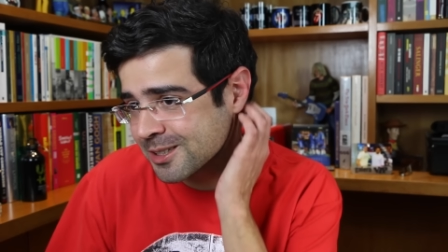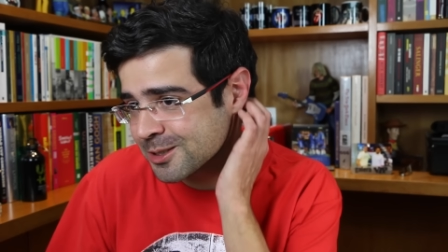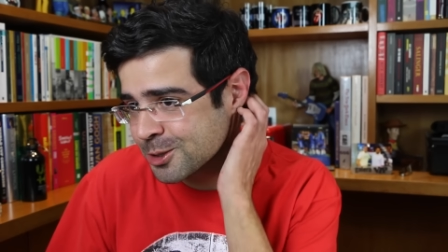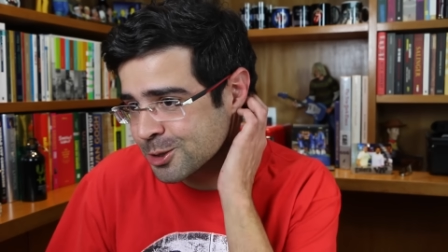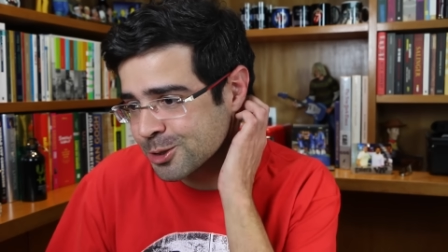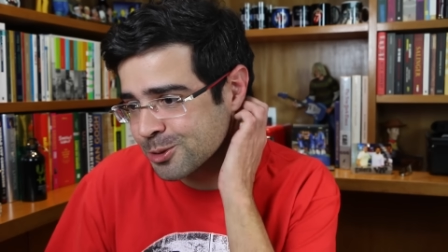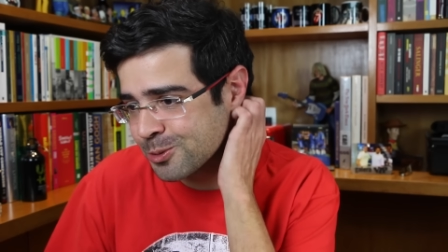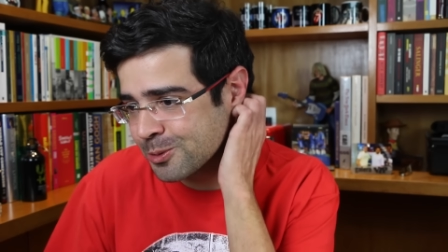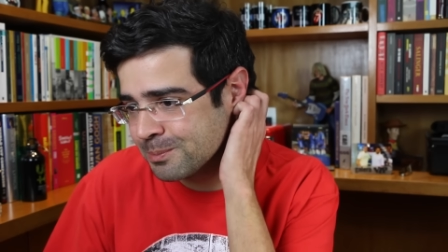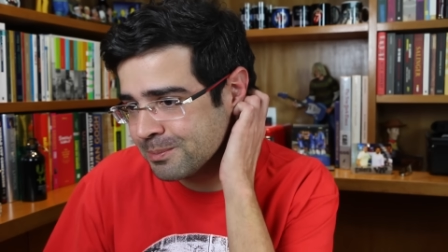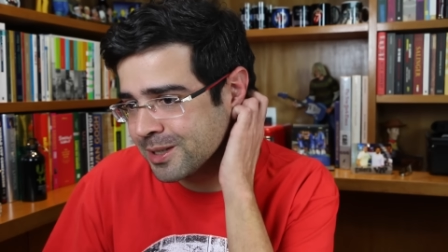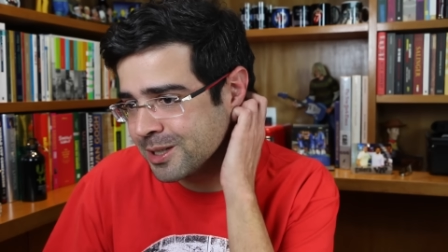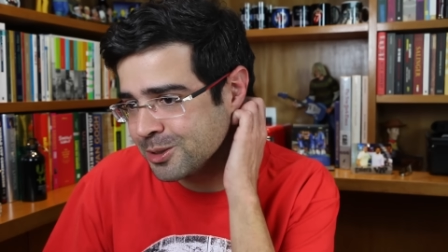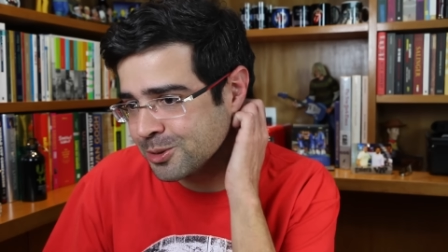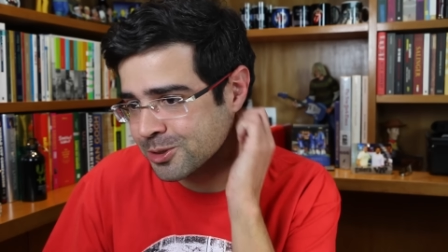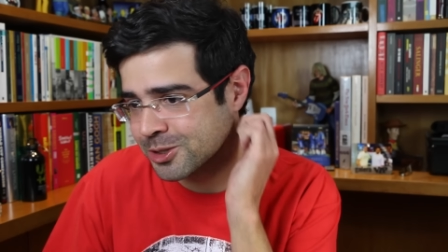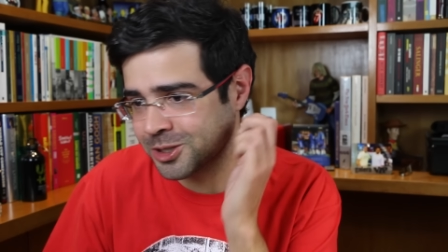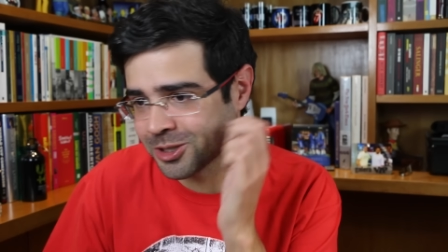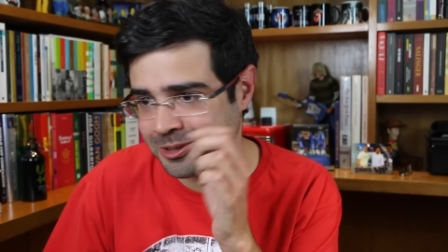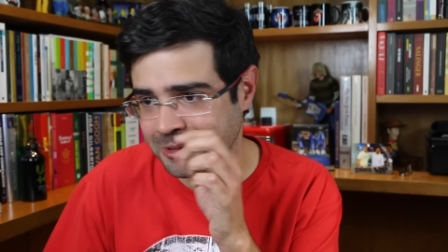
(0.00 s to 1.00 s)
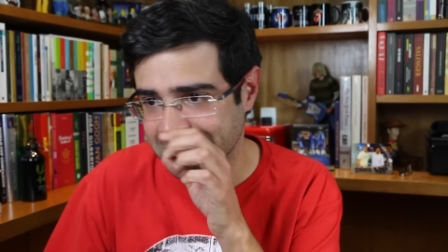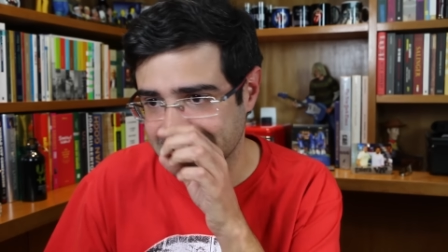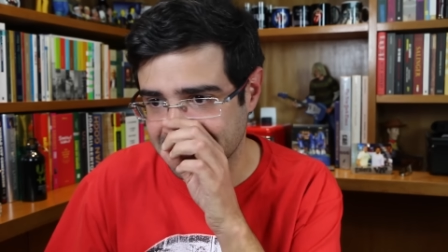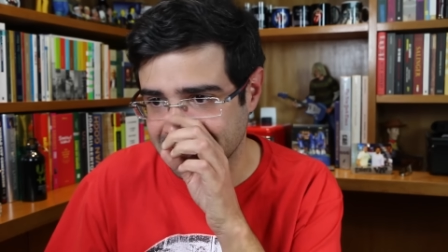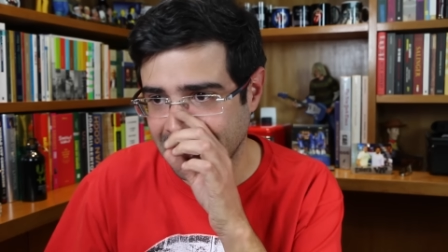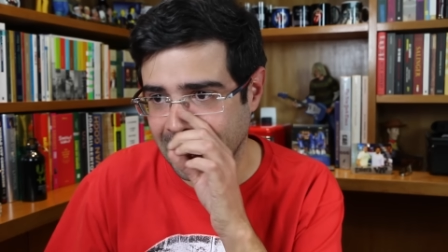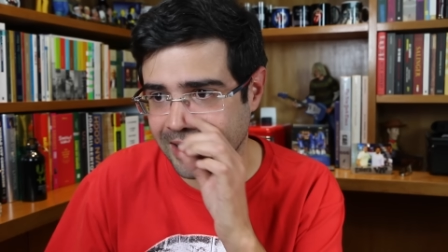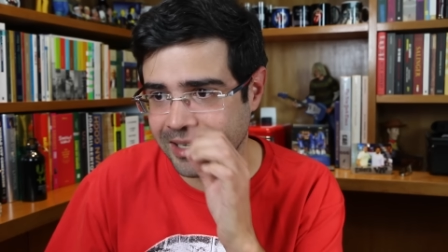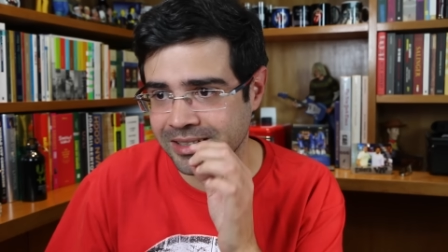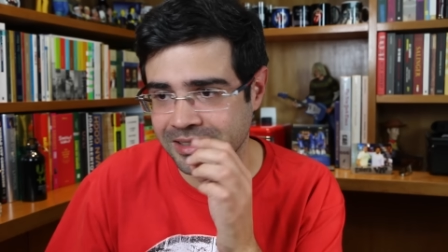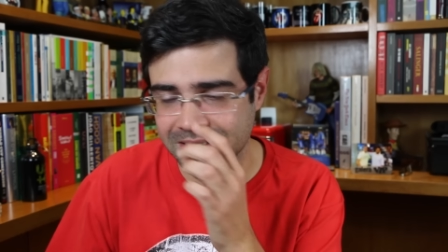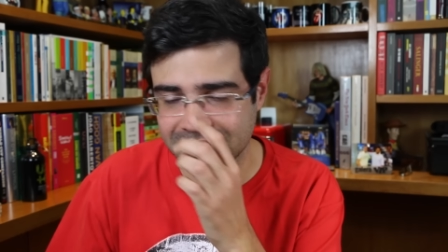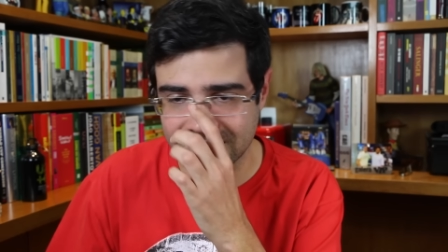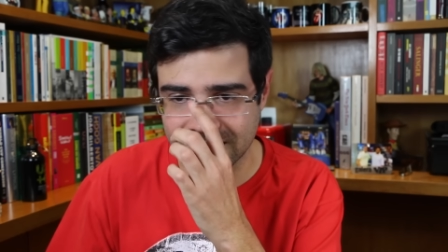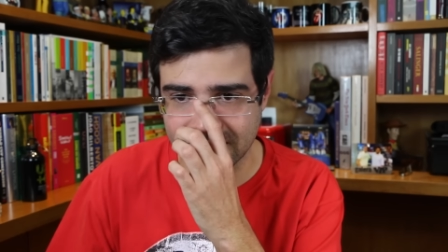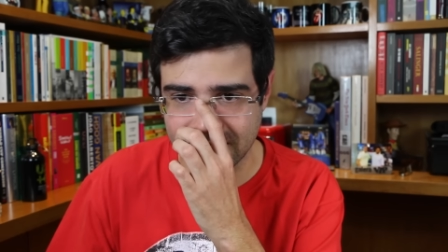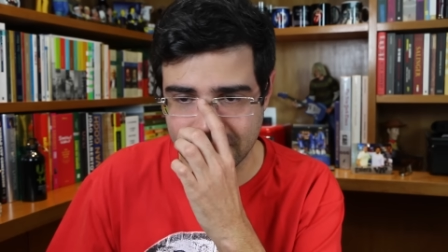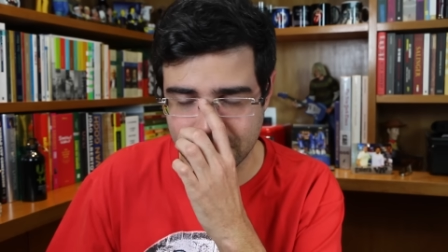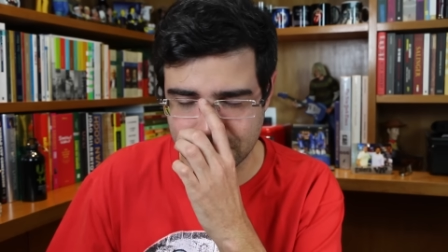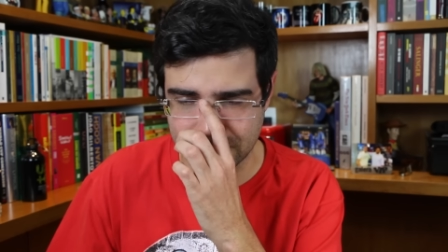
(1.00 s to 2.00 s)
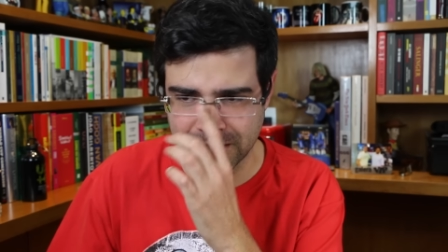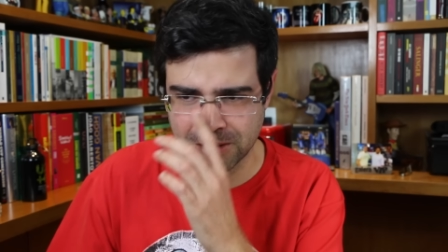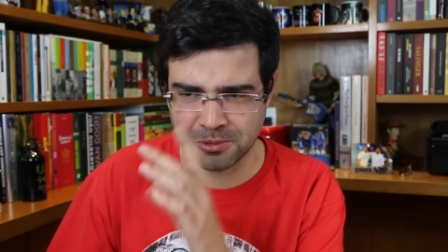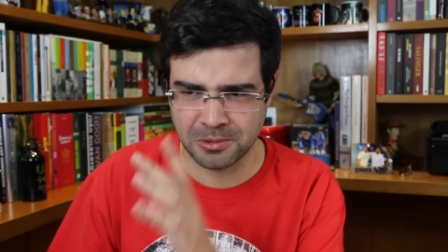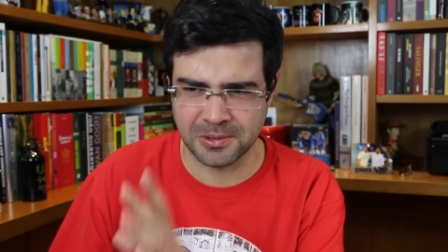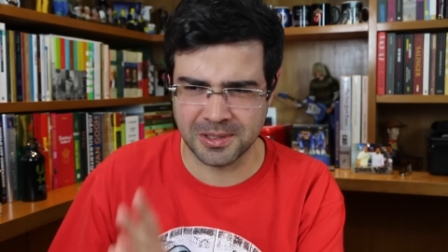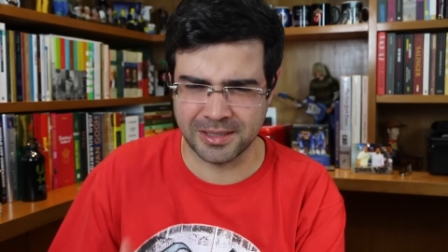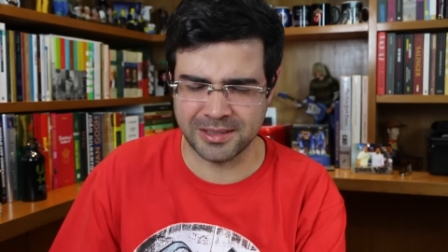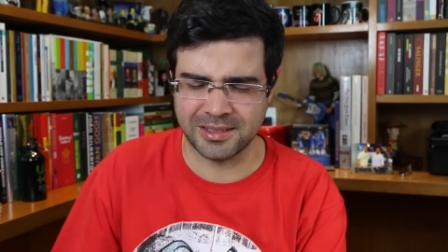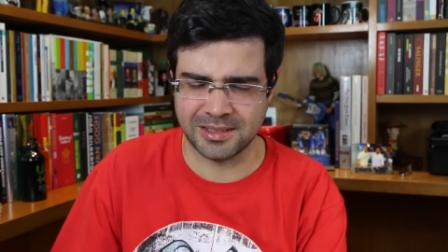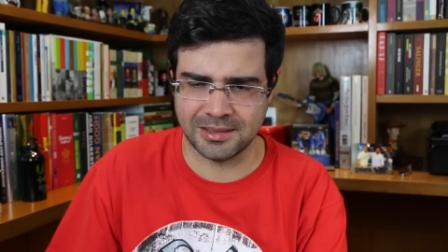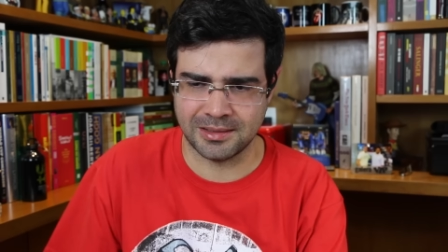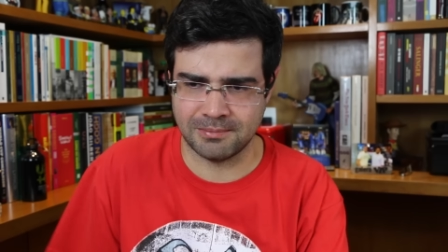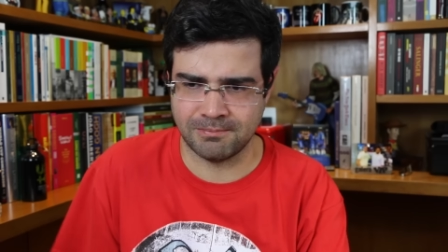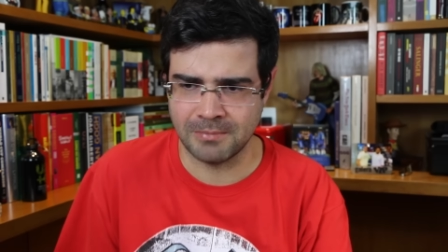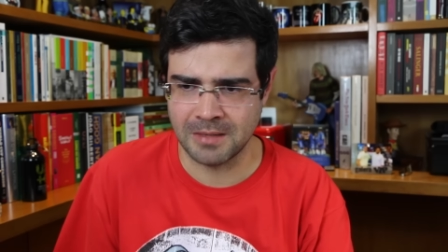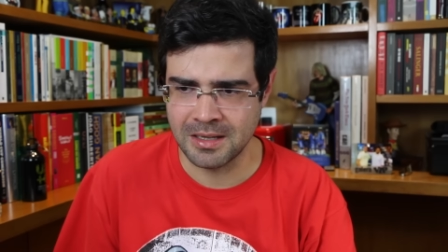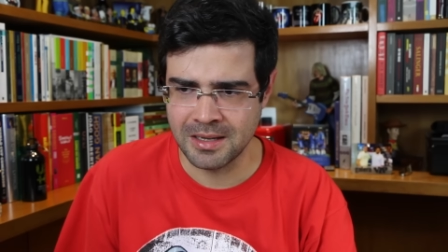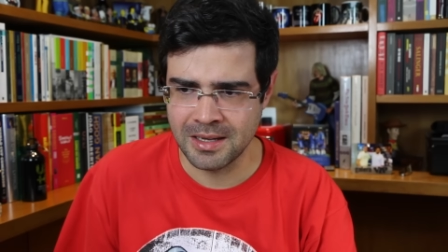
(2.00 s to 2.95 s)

a descobrir o Chico Science, ainda assim, era uma coisa.